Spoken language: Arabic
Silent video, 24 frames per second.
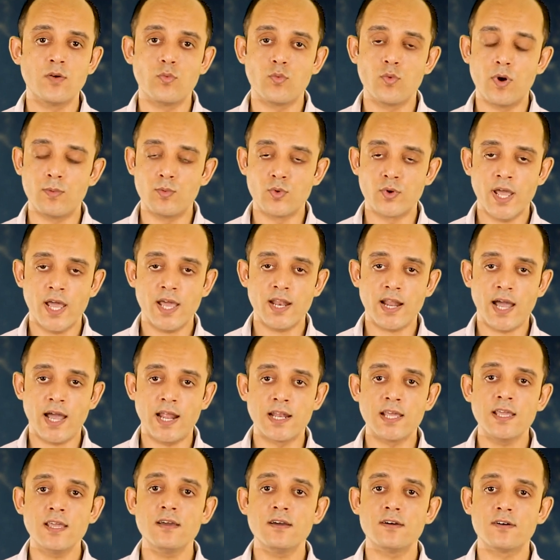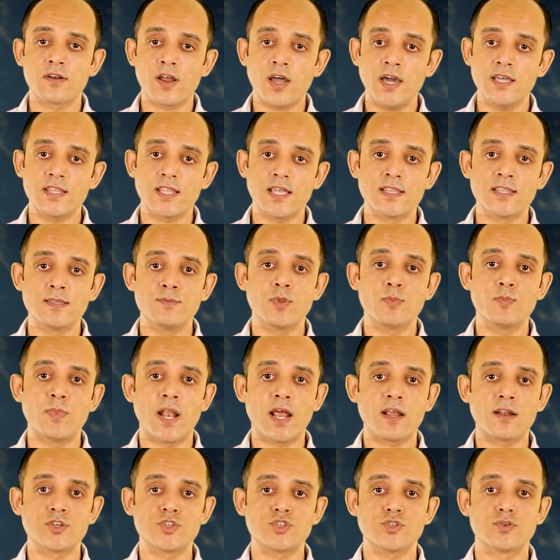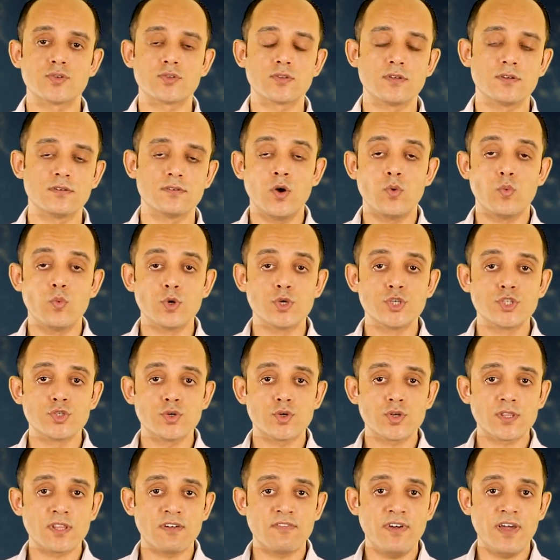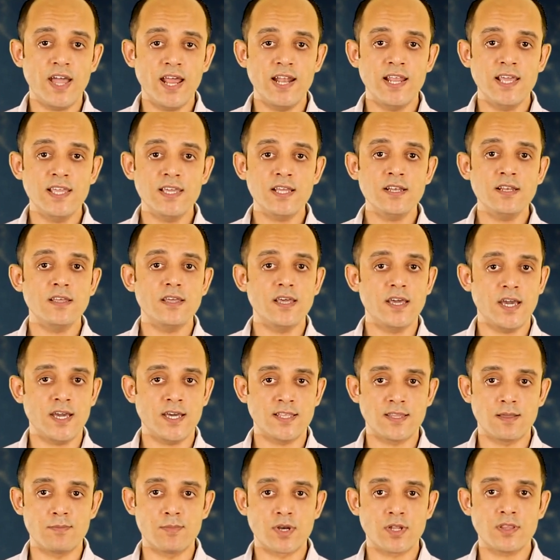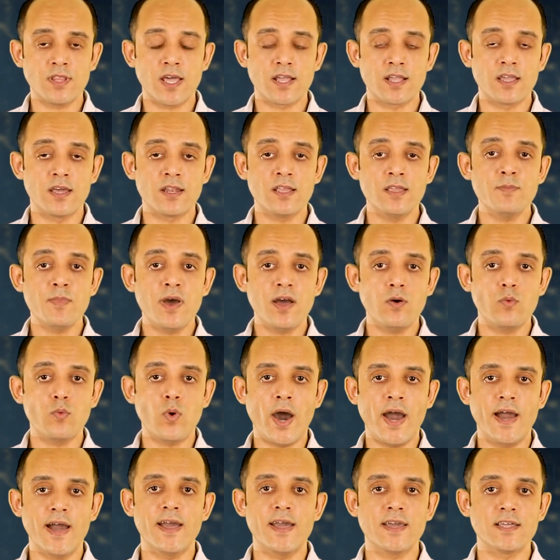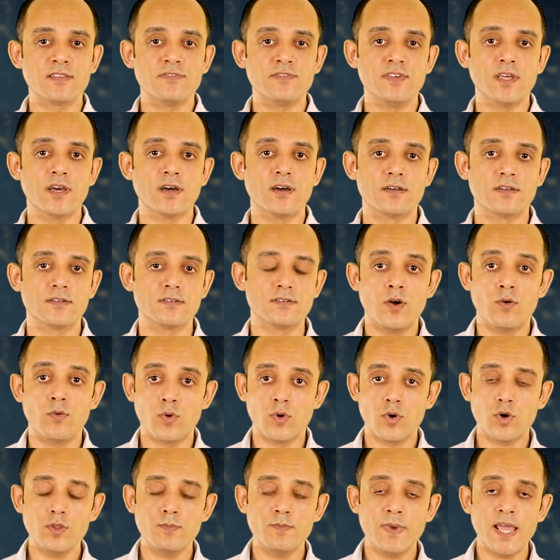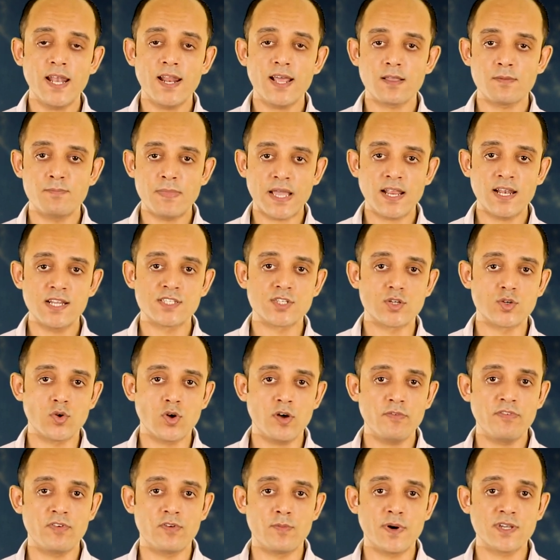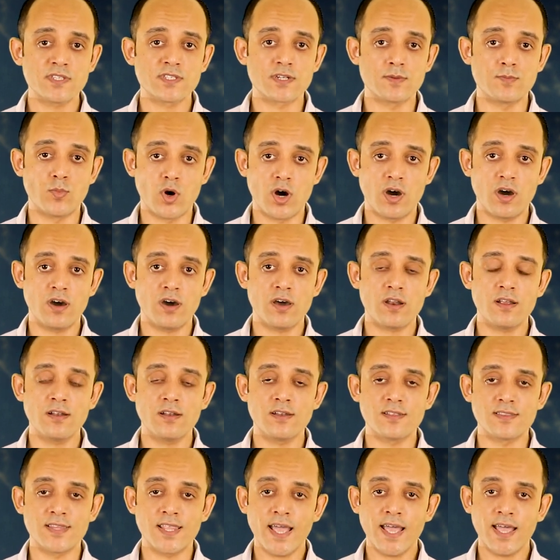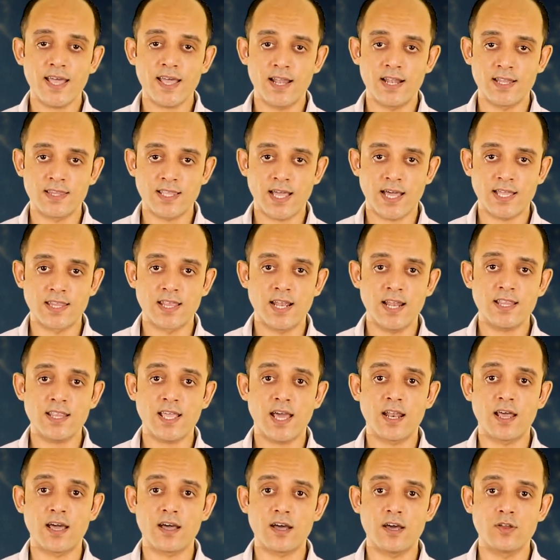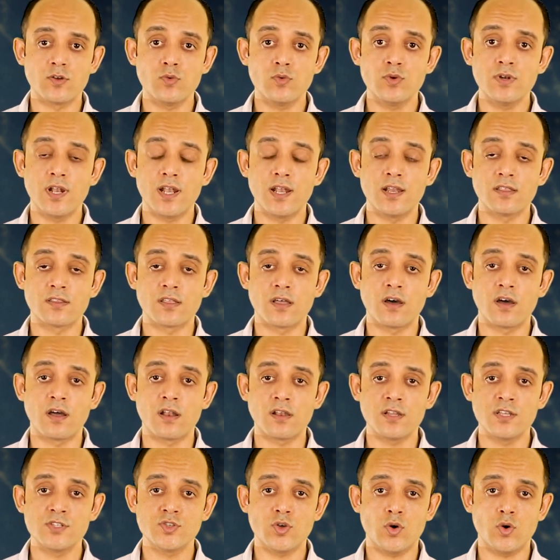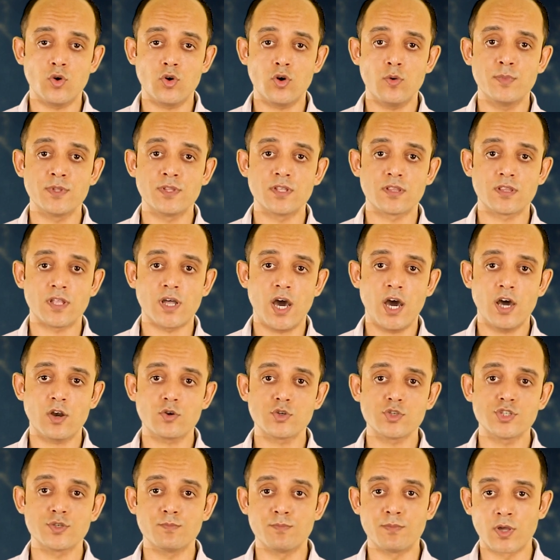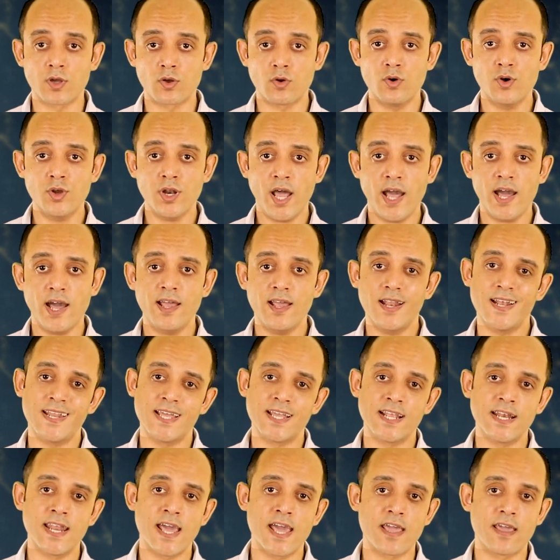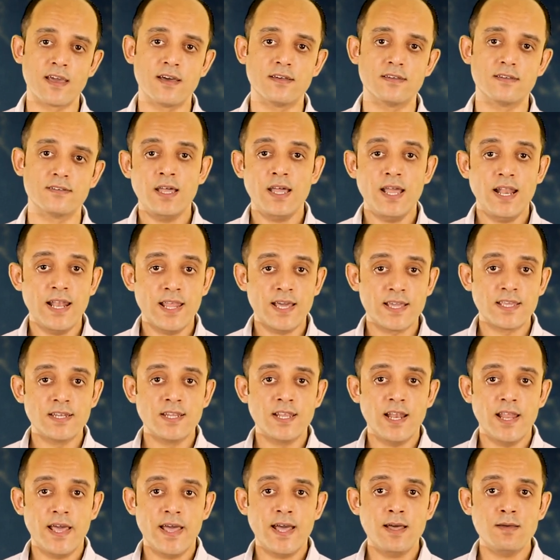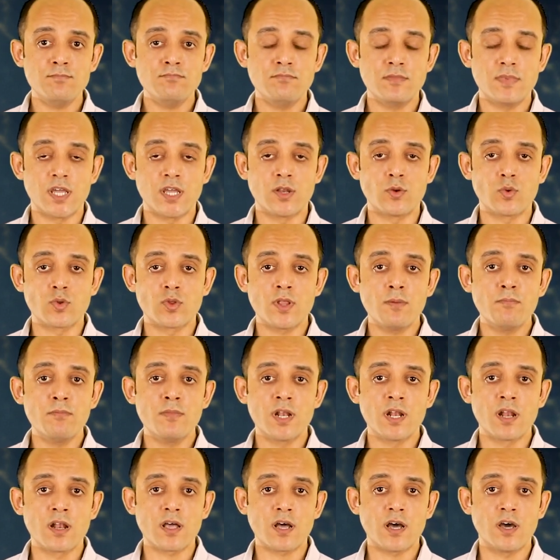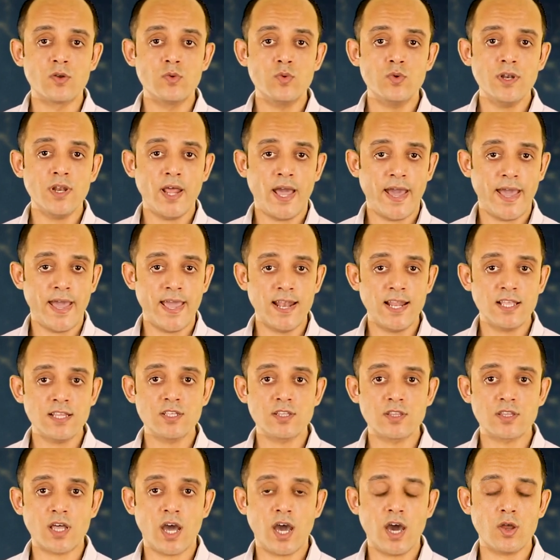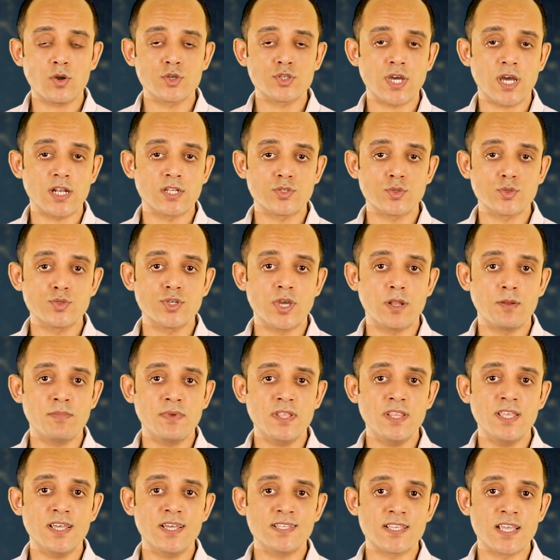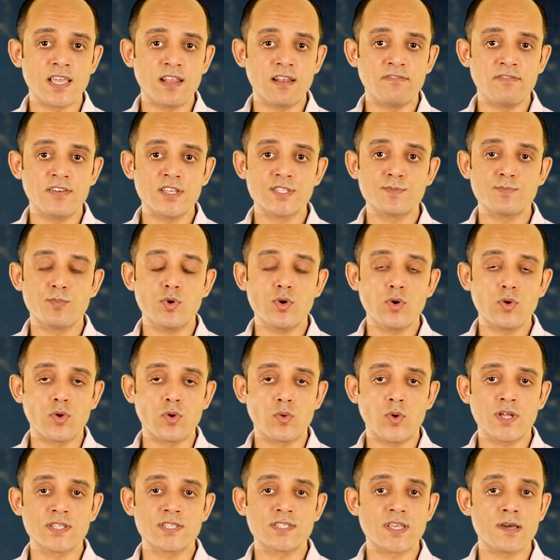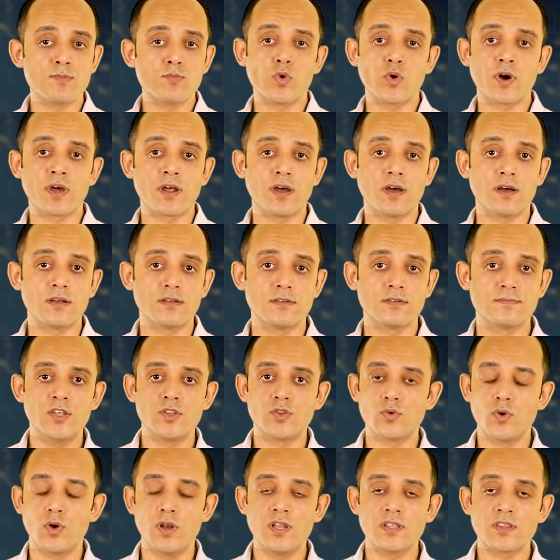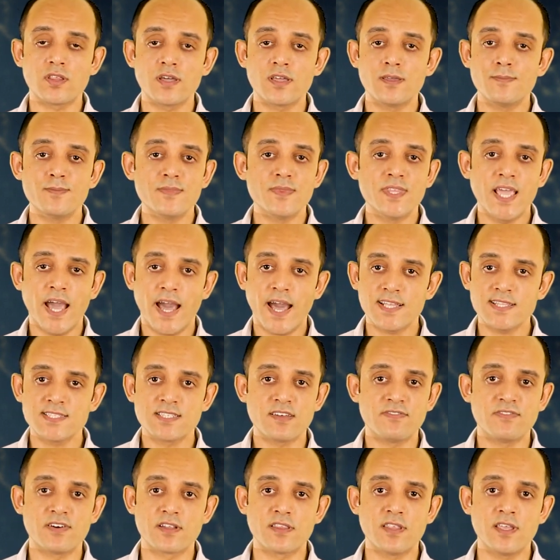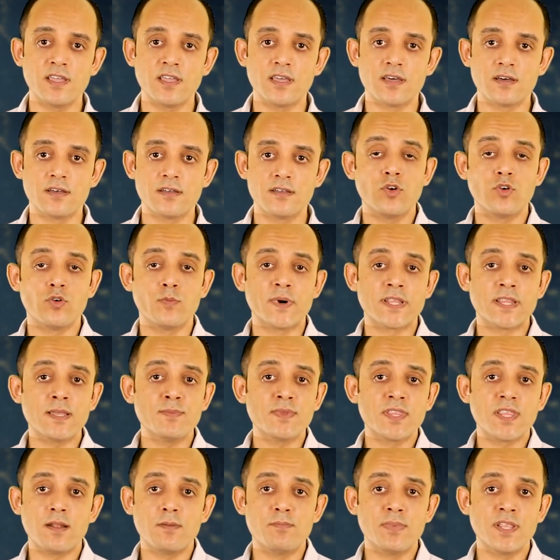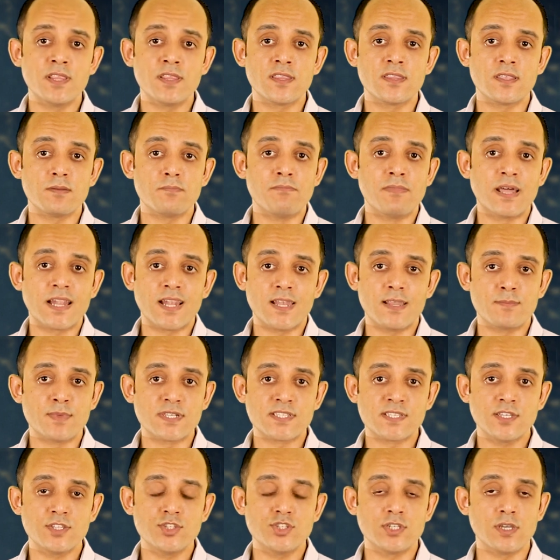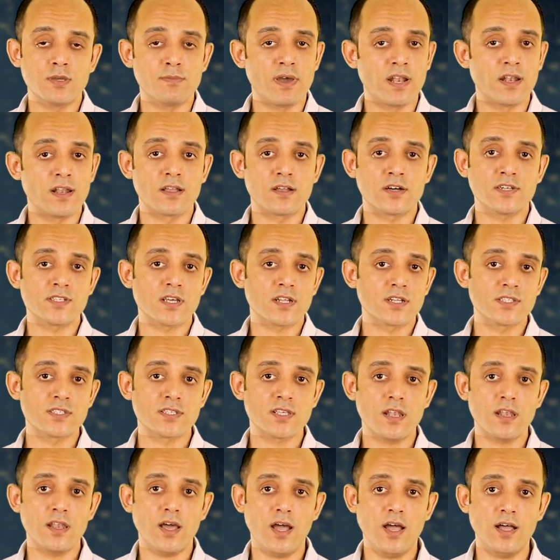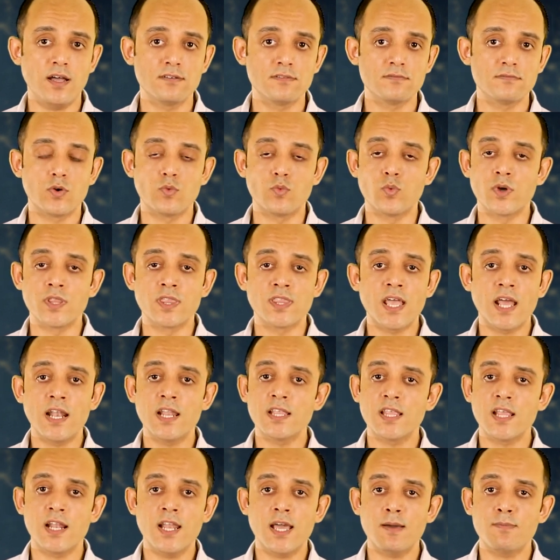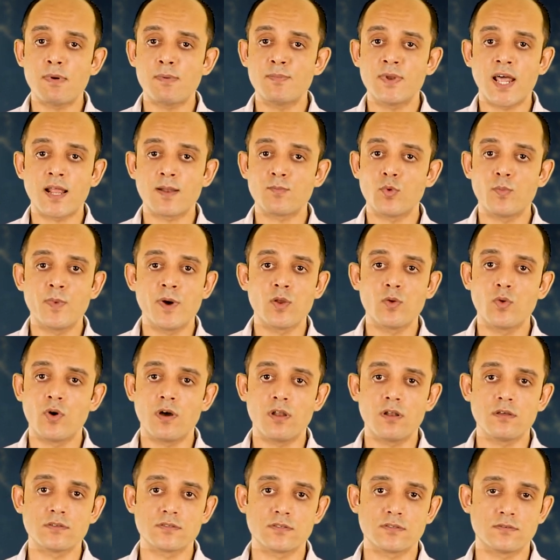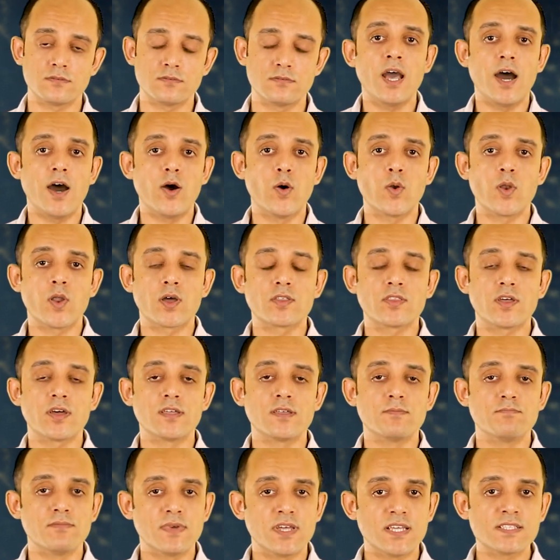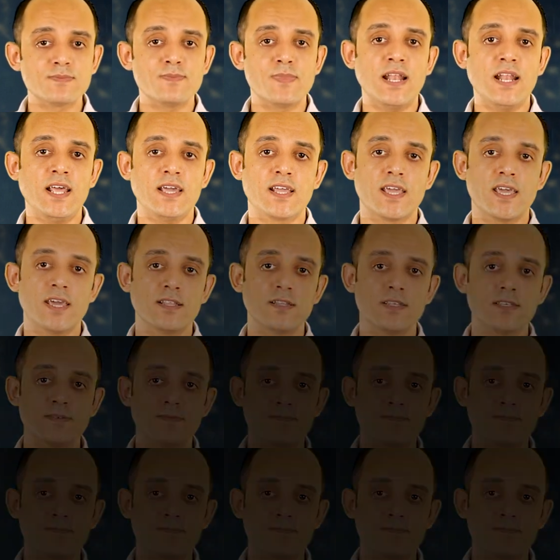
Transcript: وبناء عليه راحت قدمت بلاغ للشرطه والشرطه فعليا اعتبرتها جريمه وحققت فيها وخد بالك مجلس النواب في مصر مؤخرا دخل تعديلات على القانون لتغليظ عقوبه التحرش من جنحه لجنايه لكن الاهم انه ضم للقانون حالات التحرش على السوشيال ميديا زي الفيسبوك والواتساب وغيرها تقول لي طيب دي حادثه فرديه وما دامت البنت ما اتلمستش يبقى اللي اتكسر يتصلح واندلت اللعبه من على الموبايل وخلاص اقول لك طيب اسمع الحكايه دي